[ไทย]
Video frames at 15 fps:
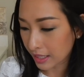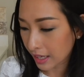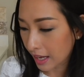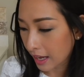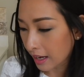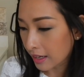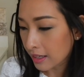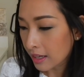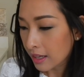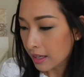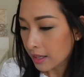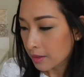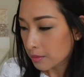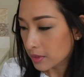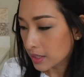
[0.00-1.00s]
นะคะ
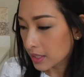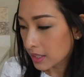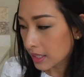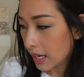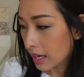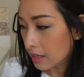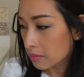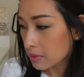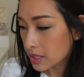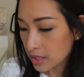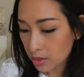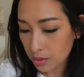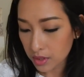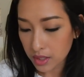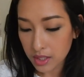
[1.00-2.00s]
วิธีการพิ
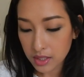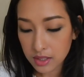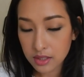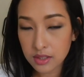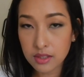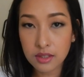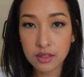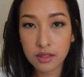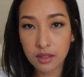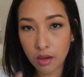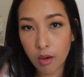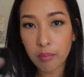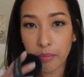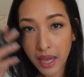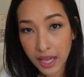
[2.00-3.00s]
สูจน์ก็คือ
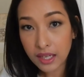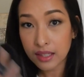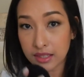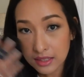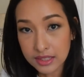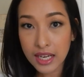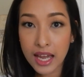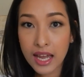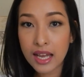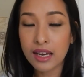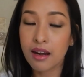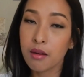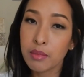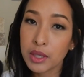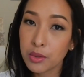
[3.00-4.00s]
ลงแป้งครึ่งหน้า
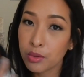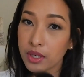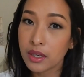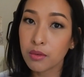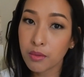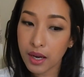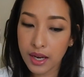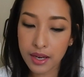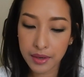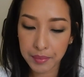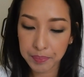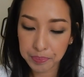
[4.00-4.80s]
แล้วมาดูกันว่า